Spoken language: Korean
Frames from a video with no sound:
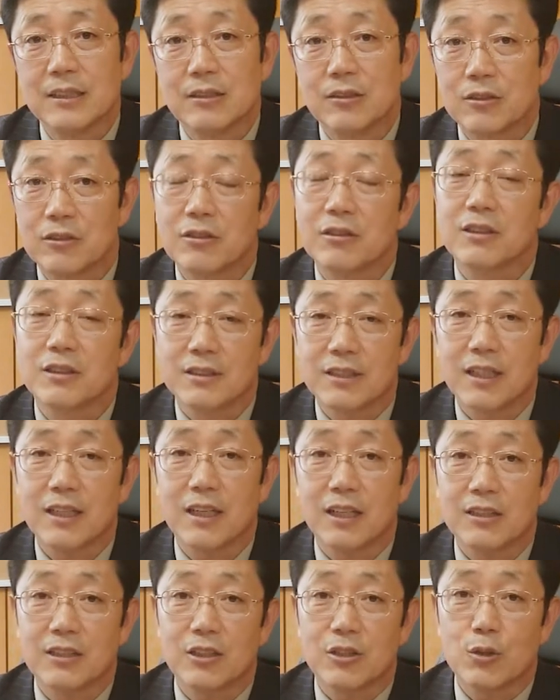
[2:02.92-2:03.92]
그렇게
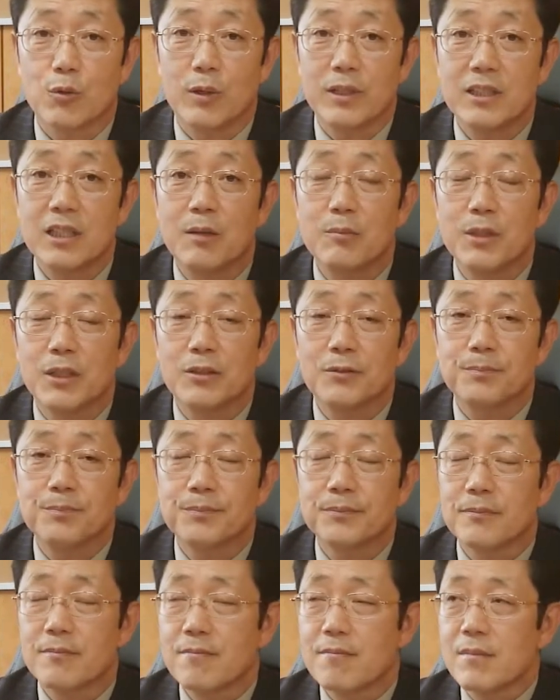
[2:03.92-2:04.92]
생각이 되죠.
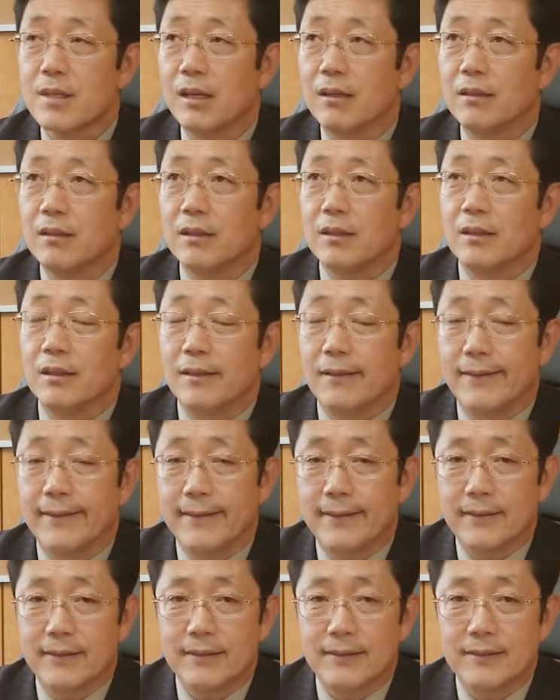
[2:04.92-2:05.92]
왜냐하면
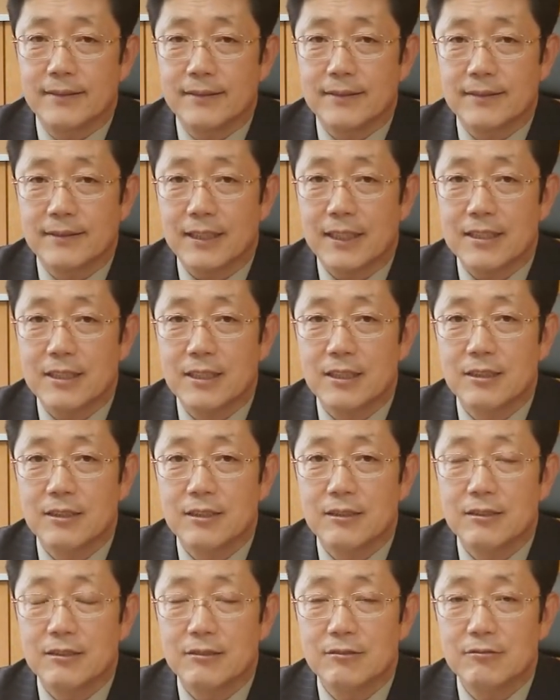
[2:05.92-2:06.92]
아,
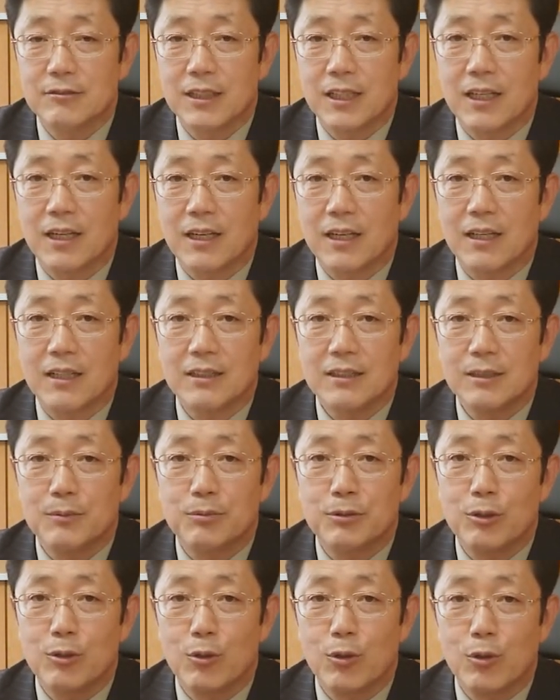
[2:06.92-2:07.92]
사실 우리가
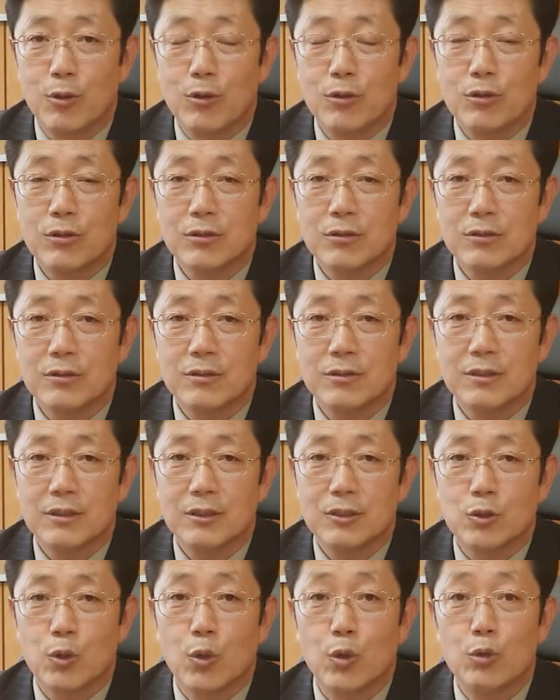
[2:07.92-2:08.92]
입술로
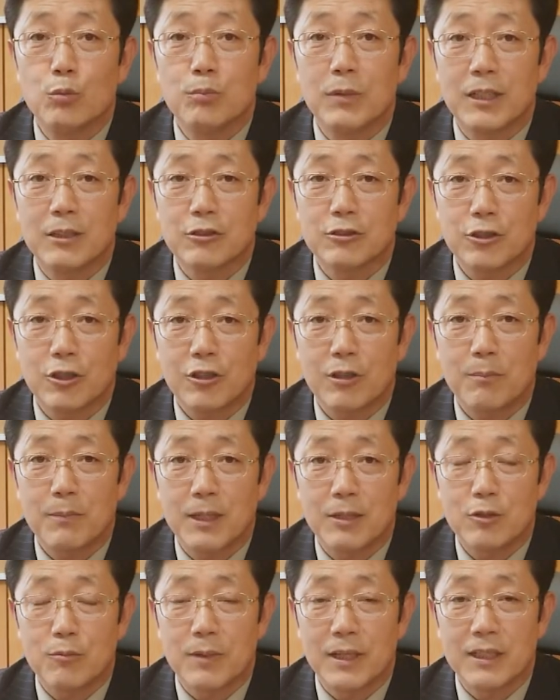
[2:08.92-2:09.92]
좋은 말도 선한
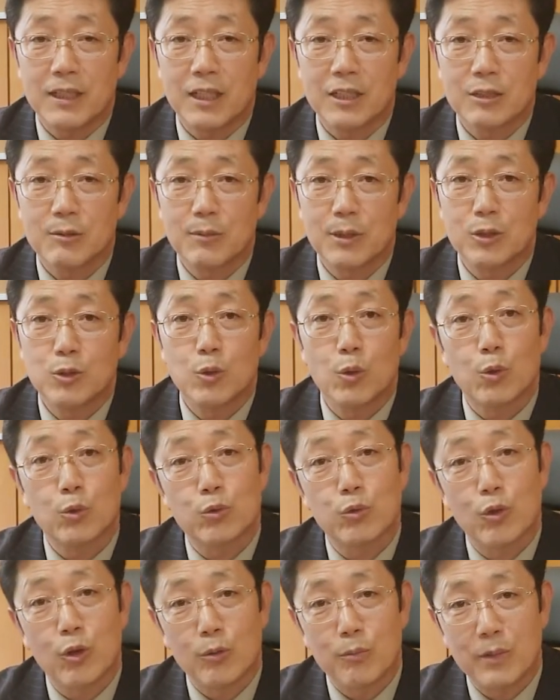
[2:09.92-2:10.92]
말도 많이 하지만
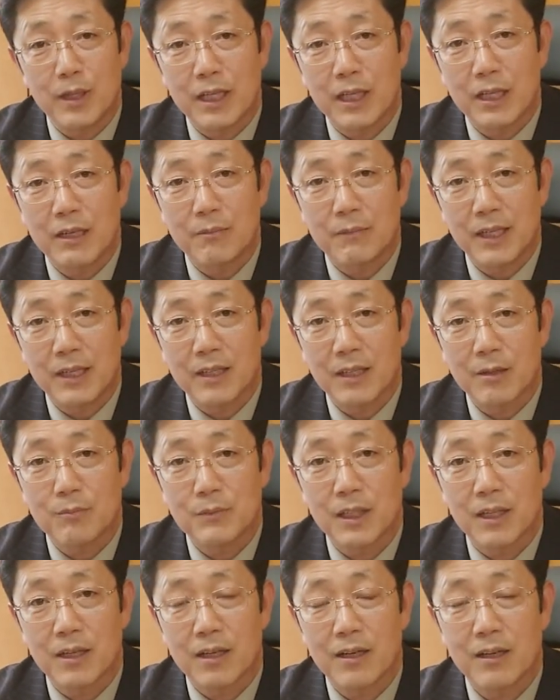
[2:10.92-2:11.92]
욕도 얼마나 많이
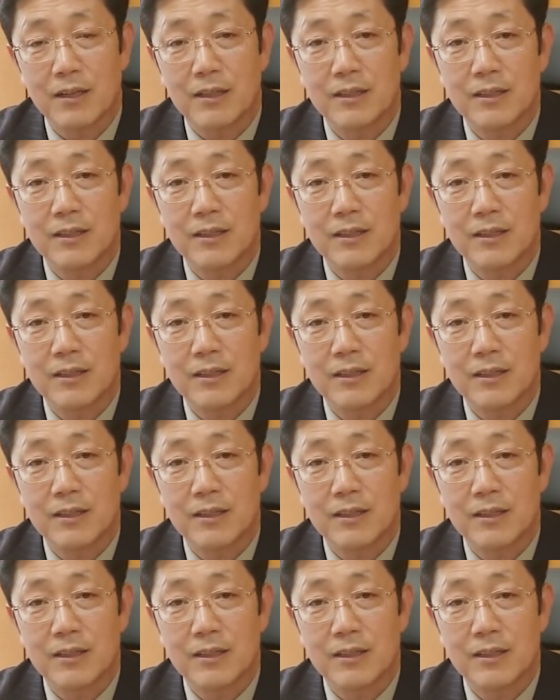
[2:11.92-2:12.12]
합니까?